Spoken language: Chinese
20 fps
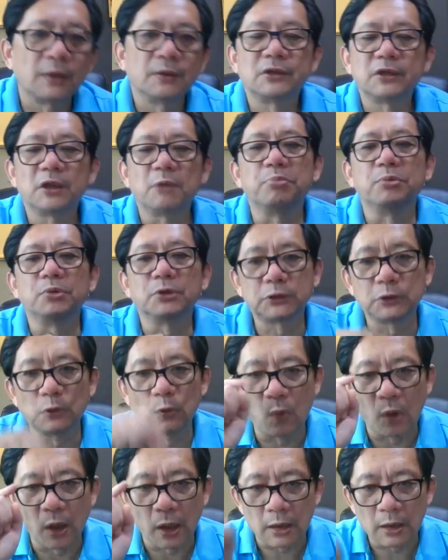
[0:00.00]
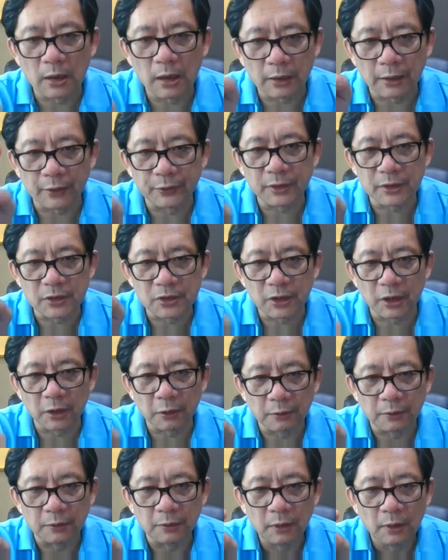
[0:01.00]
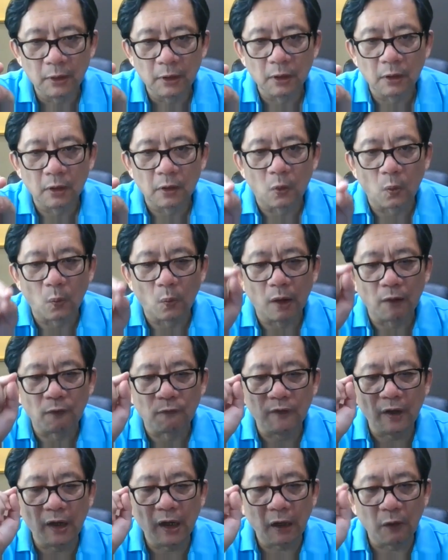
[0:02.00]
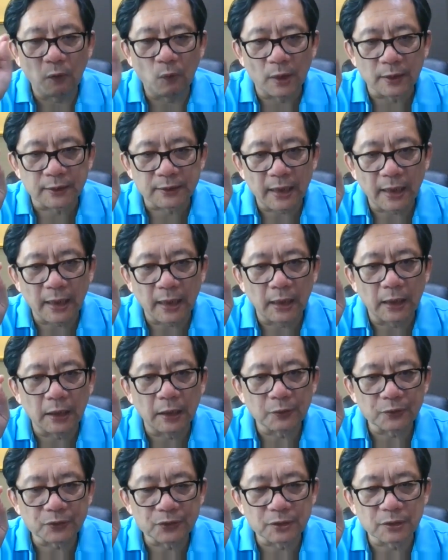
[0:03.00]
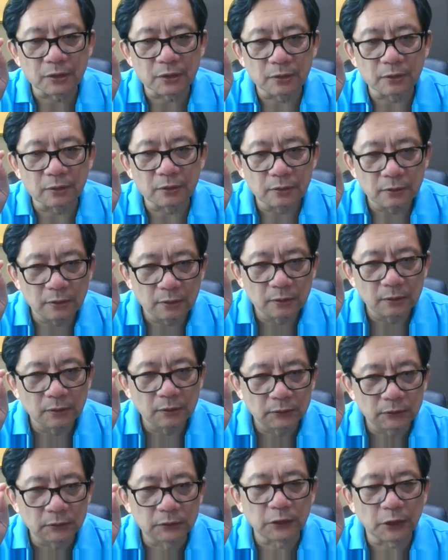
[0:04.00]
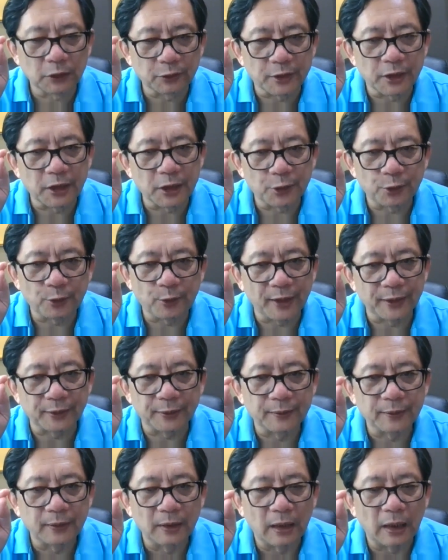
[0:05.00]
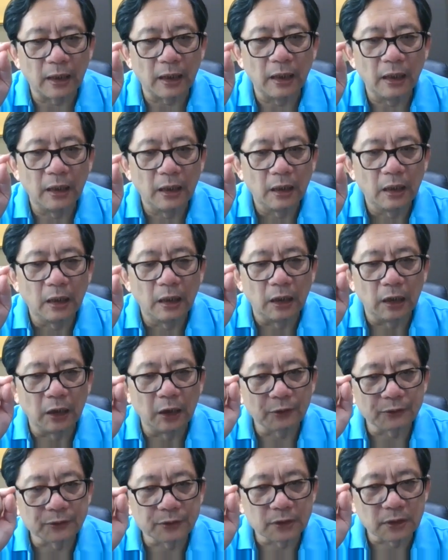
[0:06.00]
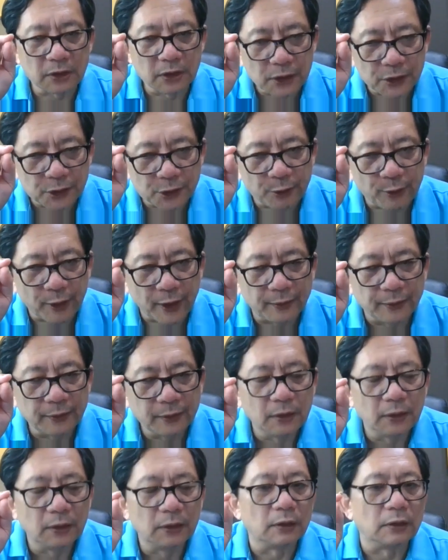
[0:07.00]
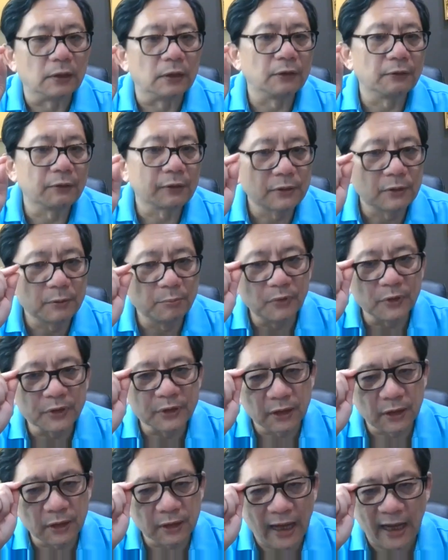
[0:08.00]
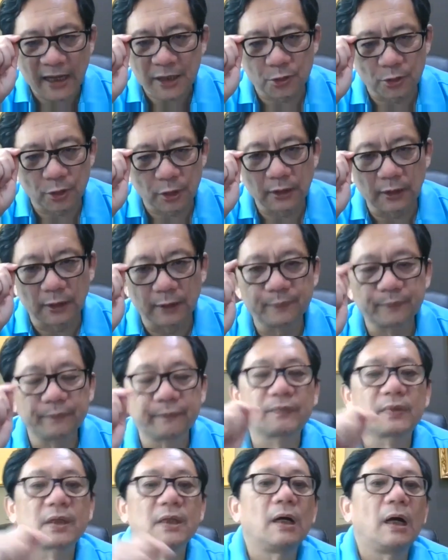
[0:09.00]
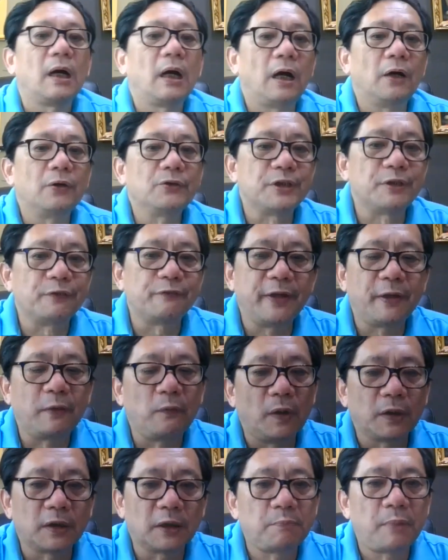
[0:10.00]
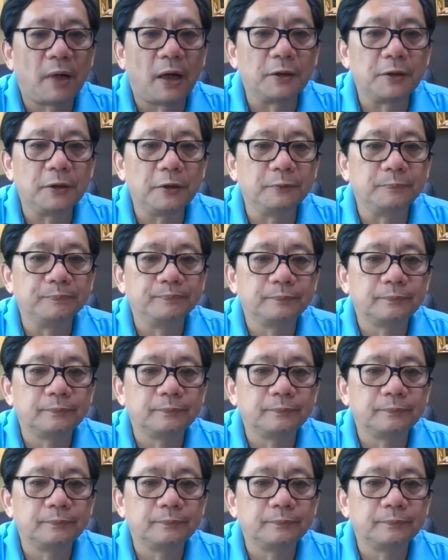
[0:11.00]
这不是我个人的结论，我问了我在俄罗斯社会科学院、啊俄罗斯科学院、俄罗斯莫斯科大学的好几位我的朋友。